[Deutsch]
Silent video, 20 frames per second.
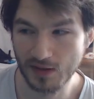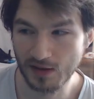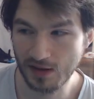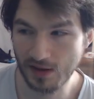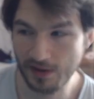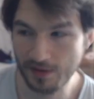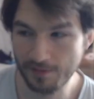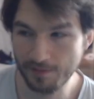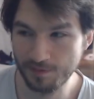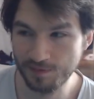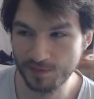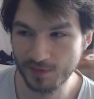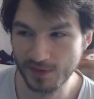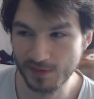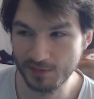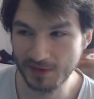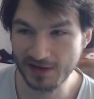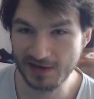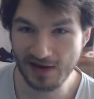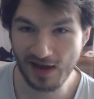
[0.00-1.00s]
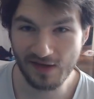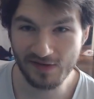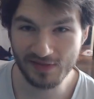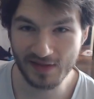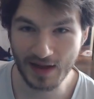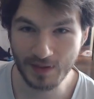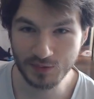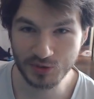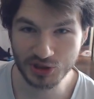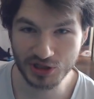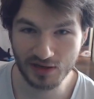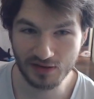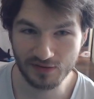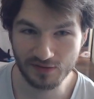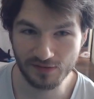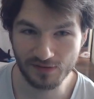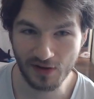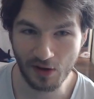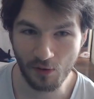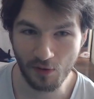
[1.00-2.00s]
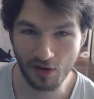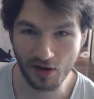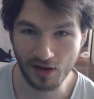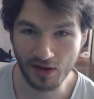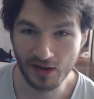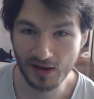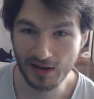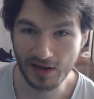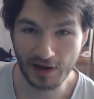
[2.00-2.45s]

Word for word: ähm, mit gleichen Abständen saurer.